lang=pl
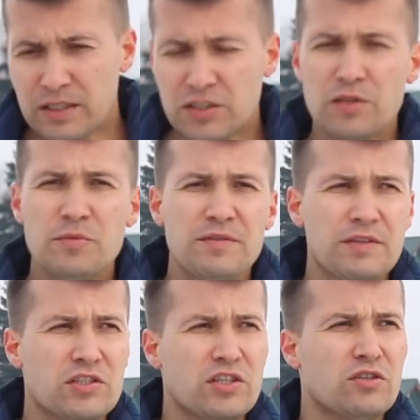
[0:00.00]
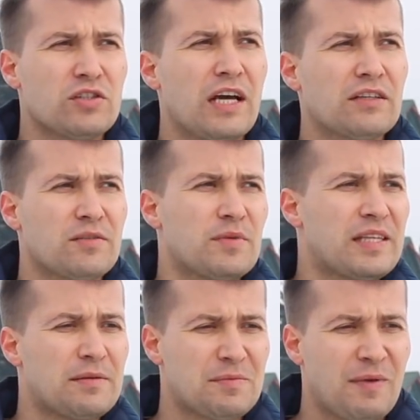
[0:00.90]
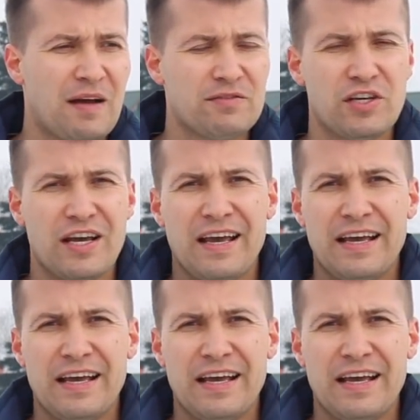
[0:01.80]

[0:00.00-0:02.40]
Jeśli mnie wiesz, że to działa, to sobie sam sprawdź.